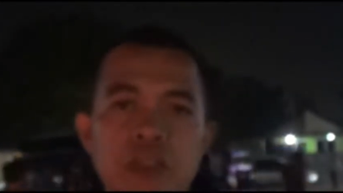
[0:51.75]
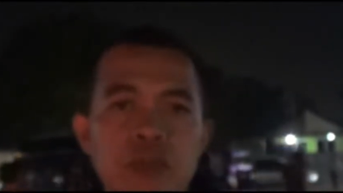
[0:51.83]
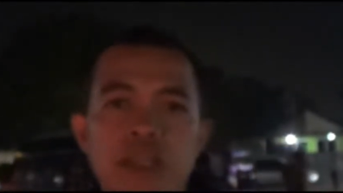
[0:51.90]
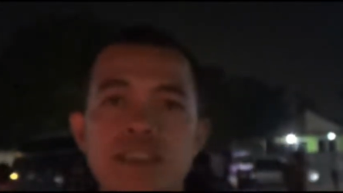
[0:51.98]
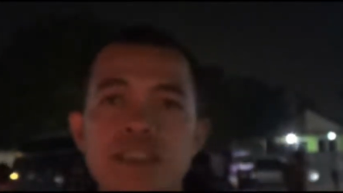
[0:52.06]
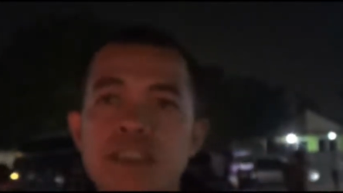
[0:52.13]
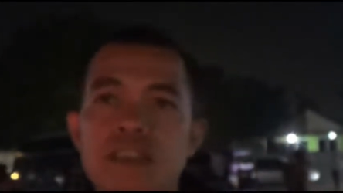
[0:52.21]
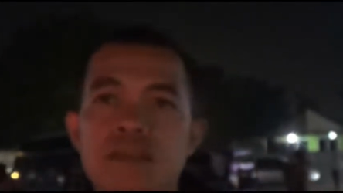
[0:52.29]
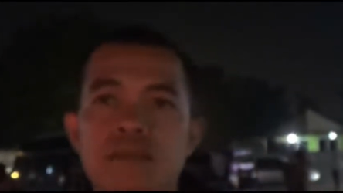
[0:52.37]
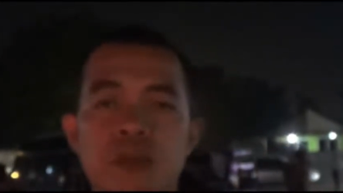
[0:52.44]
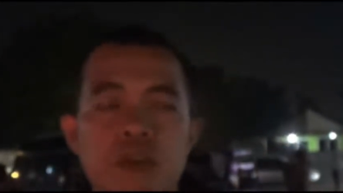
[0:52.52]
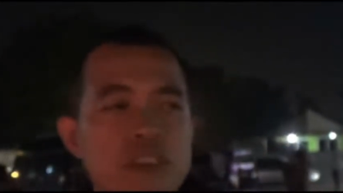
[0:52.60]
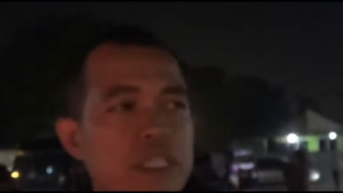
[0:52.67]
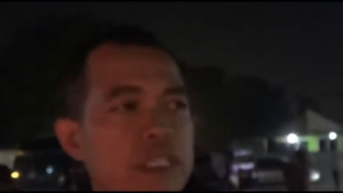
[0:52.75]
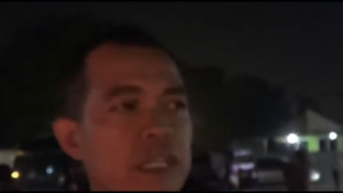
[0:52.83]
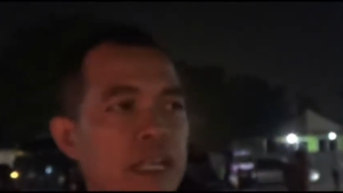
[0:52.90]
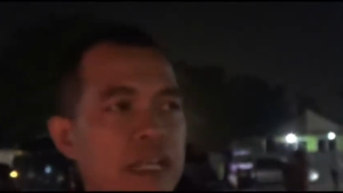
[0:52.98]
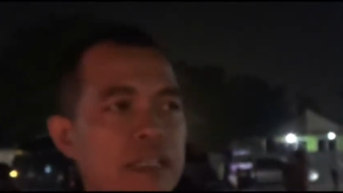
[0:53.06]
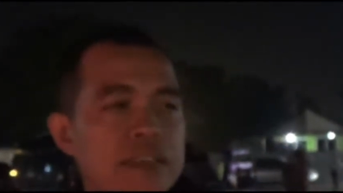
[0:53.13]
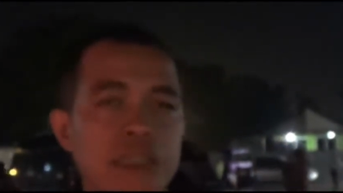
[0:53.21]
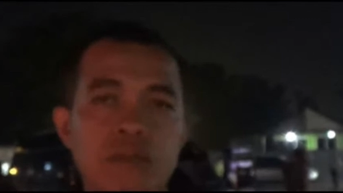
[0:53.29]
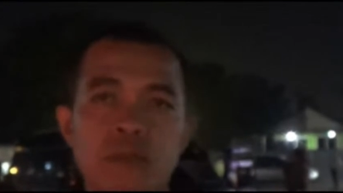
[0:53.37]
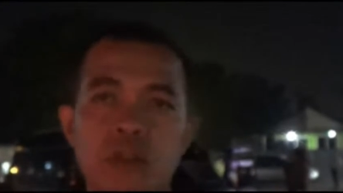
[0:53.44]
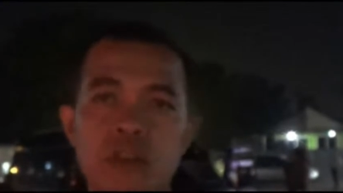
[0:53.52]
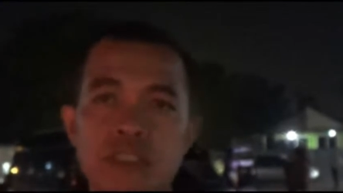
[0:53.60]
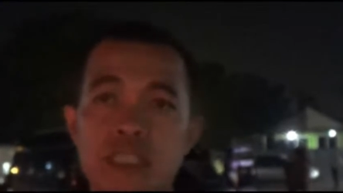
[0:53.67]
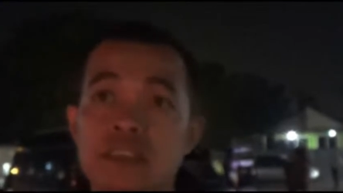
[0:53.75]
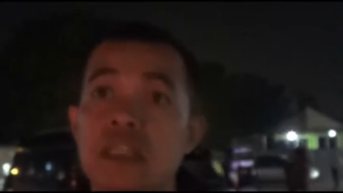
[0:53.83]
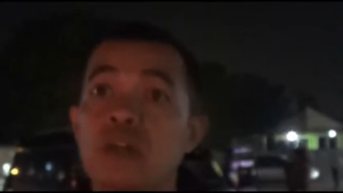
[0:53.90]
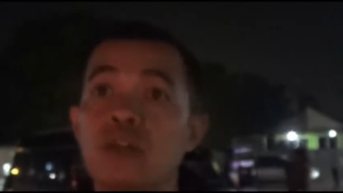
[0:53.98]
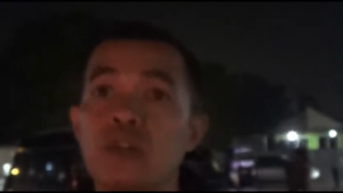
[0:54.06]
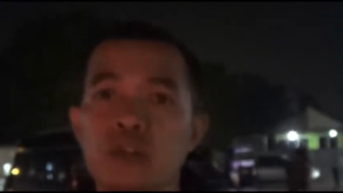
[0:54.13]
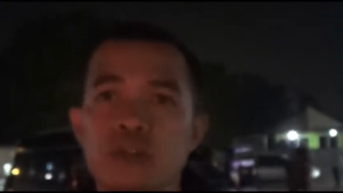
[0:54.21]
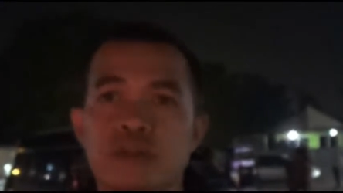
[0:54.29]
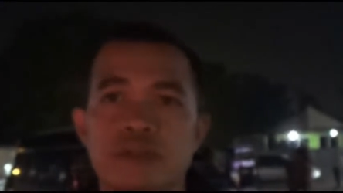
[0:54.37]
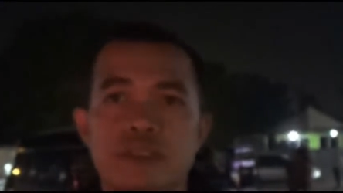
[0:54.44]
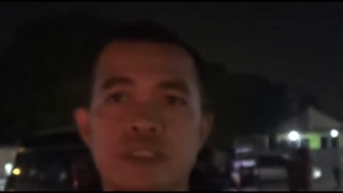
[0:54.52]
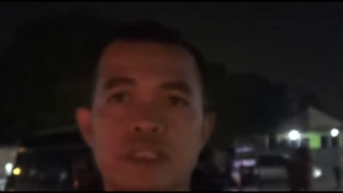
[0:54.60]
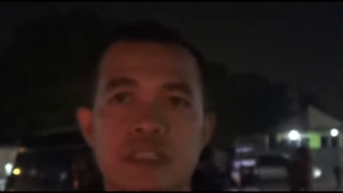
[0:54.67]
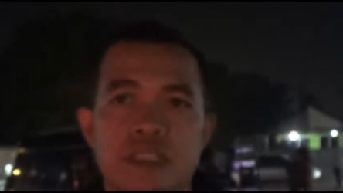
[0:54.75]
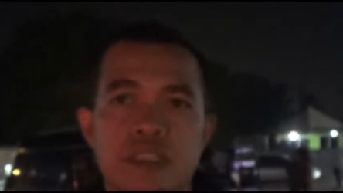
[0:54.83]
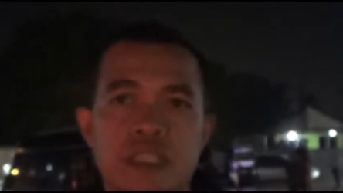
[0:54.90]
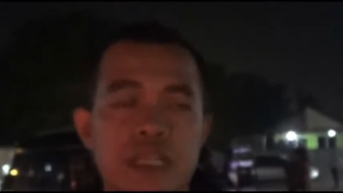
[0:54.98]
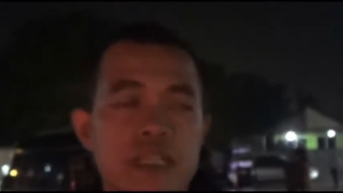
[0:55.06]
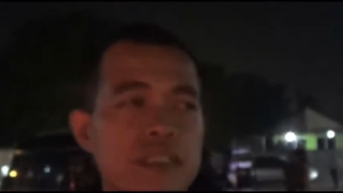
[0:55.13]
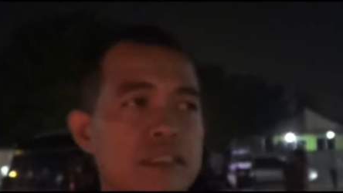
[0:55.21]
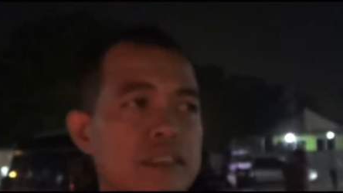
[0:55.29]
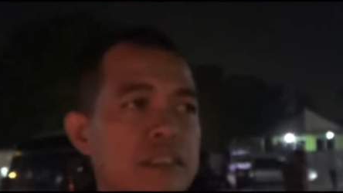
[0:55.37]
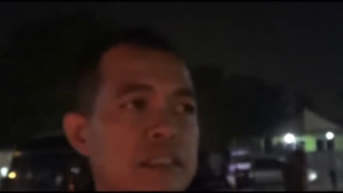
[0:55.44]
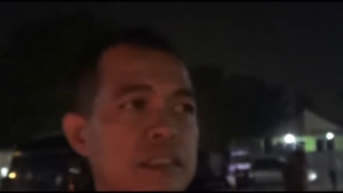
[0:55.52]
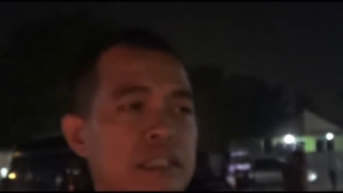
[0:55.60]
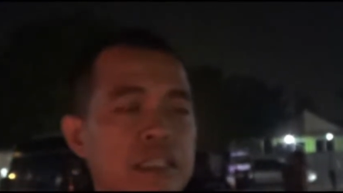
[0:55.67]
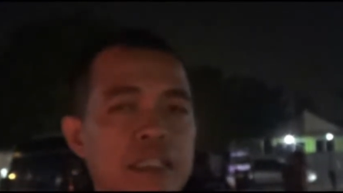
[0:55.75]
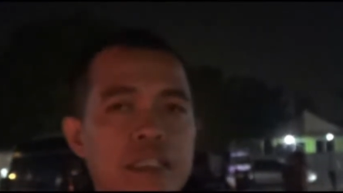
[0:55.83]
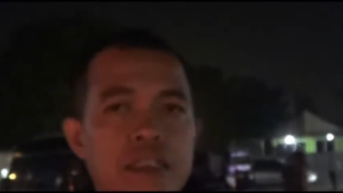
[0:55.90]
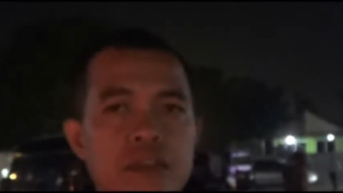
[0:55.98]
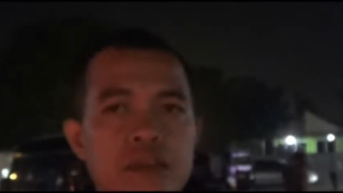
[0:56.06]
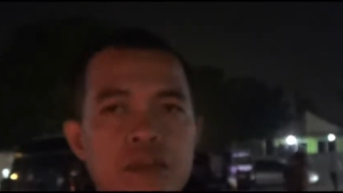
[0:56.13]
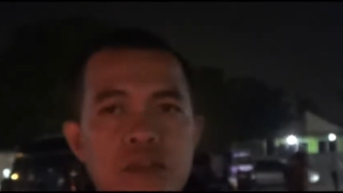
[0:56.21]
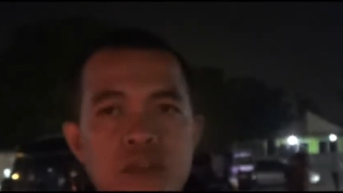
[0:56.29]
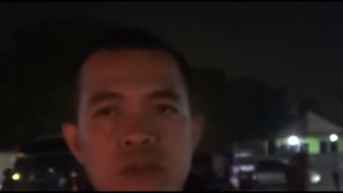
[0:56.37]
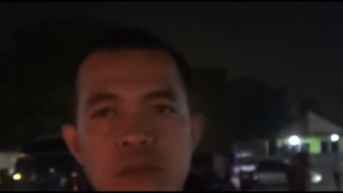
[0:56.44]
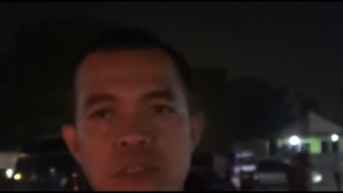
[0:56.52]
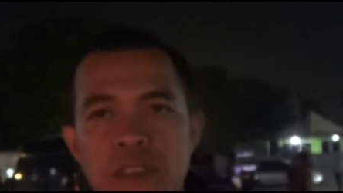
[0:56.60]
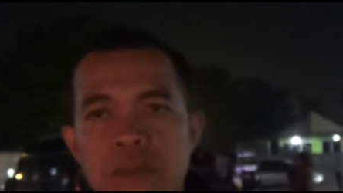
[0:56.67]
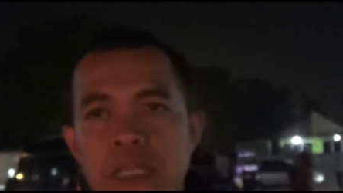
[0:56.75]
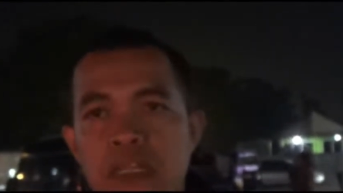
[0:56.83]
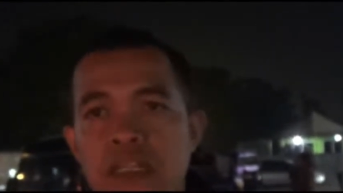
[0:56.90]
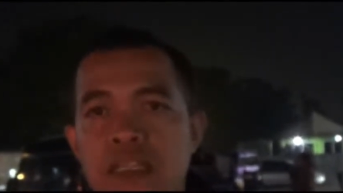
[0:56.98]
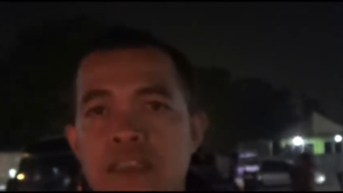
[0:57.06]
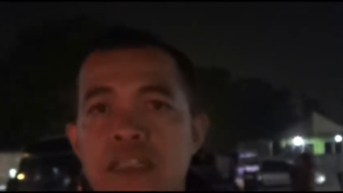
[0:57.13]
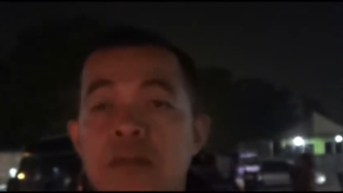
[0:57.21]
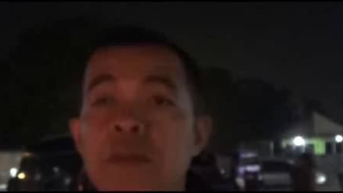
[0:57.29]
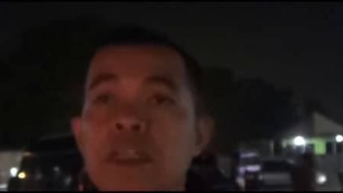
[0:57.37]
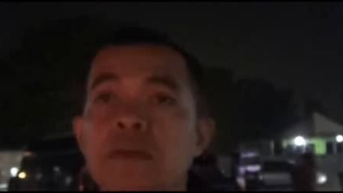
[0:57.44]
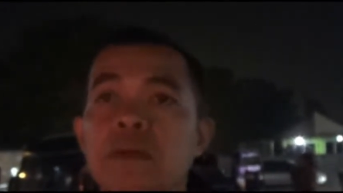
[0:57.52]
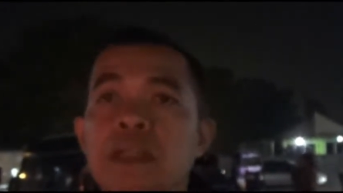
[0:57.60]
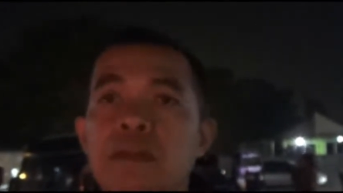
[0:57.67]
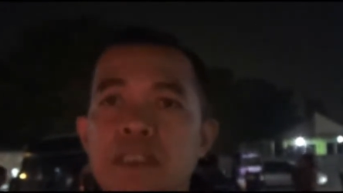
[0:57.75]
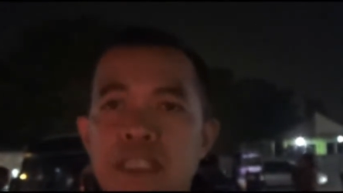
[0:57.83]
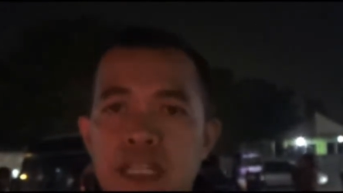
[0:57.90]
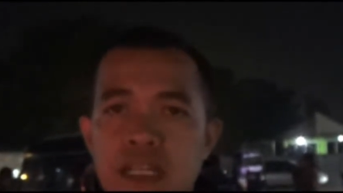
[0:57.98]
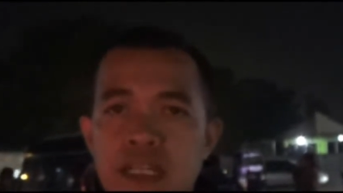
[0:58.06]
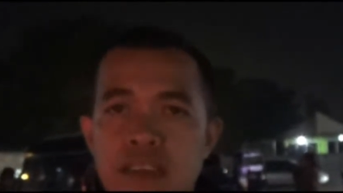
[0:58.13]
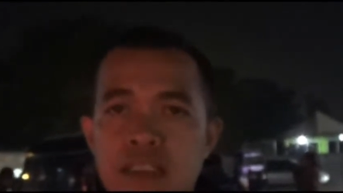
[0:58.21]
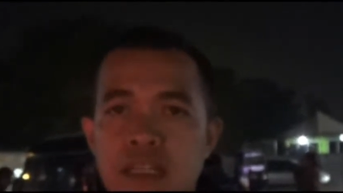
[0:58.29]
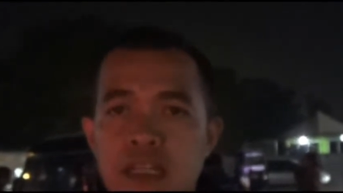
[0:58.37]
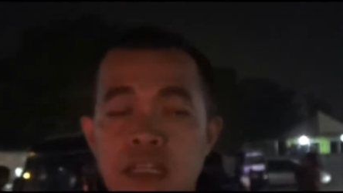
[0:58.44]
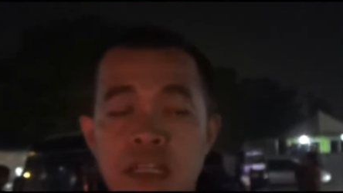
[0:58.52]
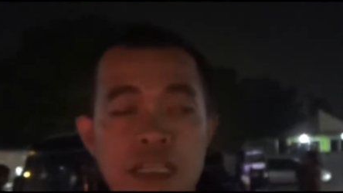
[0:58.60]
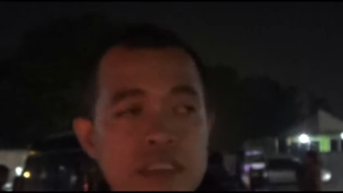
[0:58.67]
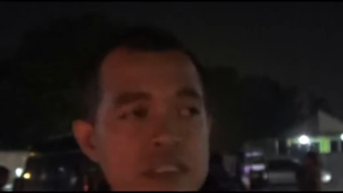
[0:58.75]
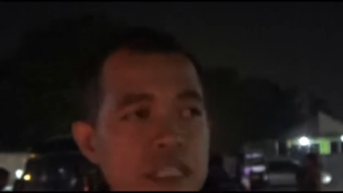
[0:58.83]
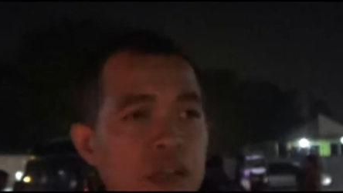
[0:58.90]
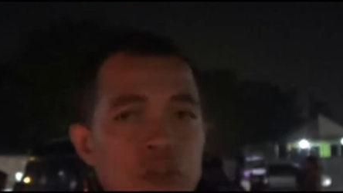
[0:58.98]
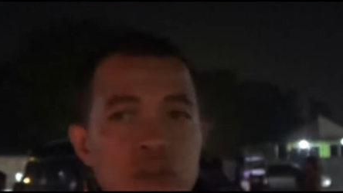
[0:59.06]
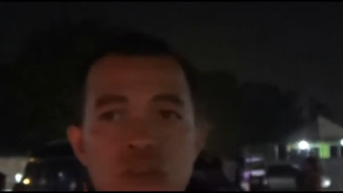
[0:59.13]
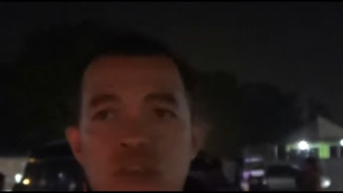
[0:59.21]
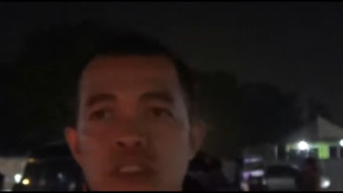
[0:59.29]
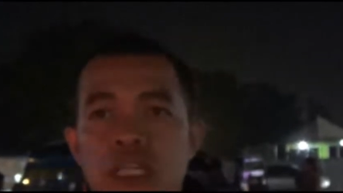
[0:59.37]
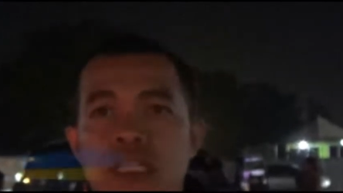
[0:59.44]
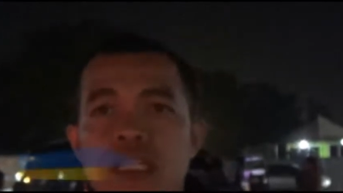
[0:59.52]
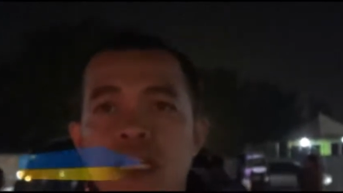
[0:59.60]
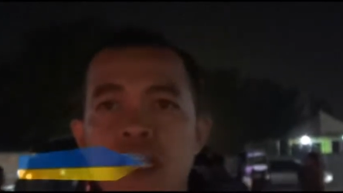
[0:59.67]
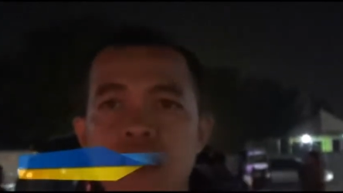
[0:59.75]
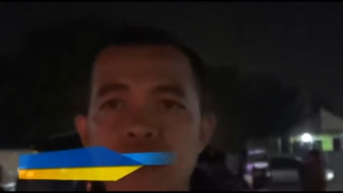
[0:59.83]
Batu Haji, polsek Galang, dan polsek Sabulung, Ya, ini untuk menciptakan rasa aman kepada masyarakat. Razia khususnya adalah